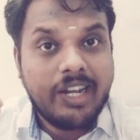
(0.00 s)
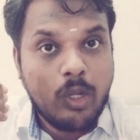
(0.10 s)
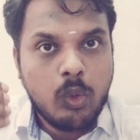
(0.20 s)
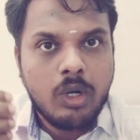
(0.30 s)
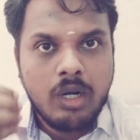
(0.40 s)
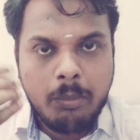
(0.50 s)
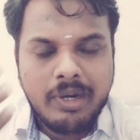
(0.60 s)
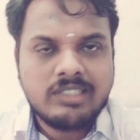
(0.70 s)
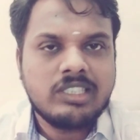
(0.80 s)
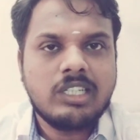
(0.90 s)
ரெகுலரில்
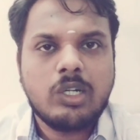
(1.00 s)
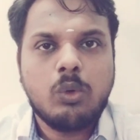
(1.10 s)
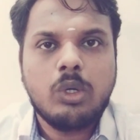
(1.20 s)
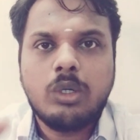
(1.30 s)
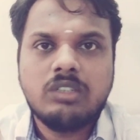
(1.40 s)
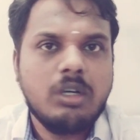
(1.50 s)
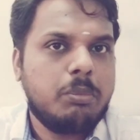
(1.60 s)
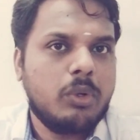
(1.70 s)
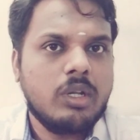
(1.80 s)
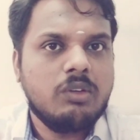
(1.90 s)
படிச்சிட்டு இருக்கிறவங்களுக்கும் அந்த
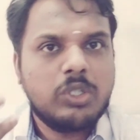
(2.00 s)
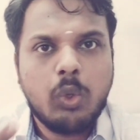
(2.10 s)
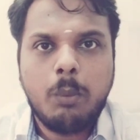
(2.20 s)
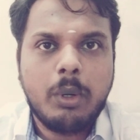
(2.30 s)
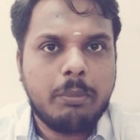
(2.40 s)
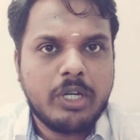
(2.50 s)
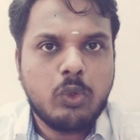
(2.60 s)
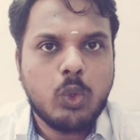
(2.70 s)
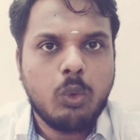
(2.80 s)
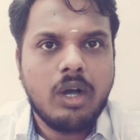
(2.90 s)
வெப் வந்து ஓப்பன் பண்ணி
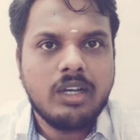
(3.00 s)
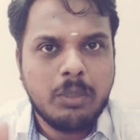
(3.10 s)
விட்டுருவாங்க